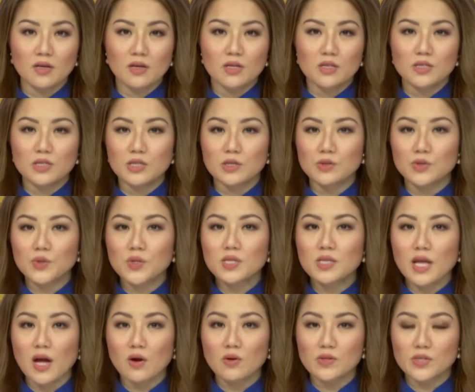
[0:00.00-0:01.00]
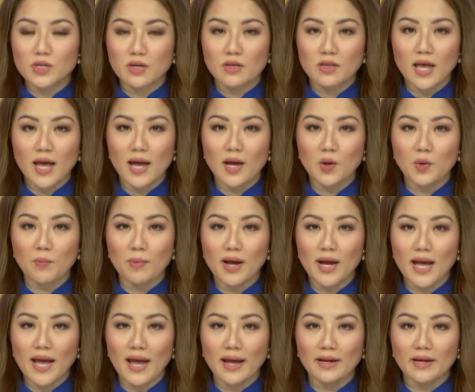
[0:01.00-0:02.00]
Nhiều chuyến tàu chở than của Bắc
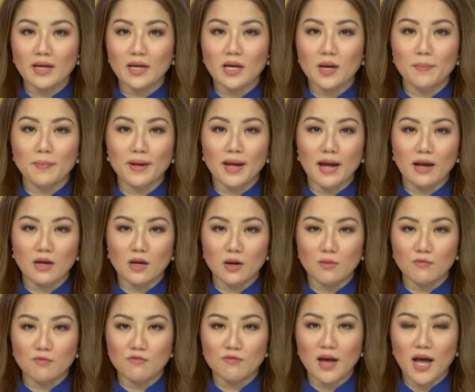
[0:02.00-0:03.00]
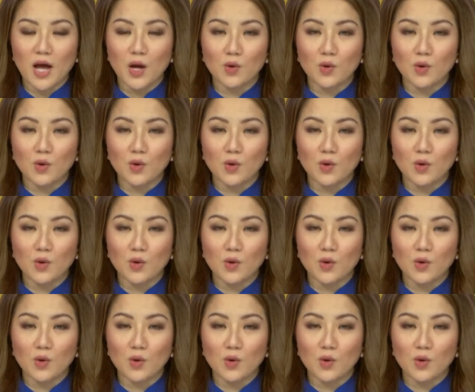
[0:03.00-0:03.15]
Hàn đã cập cảng Cẩm Phả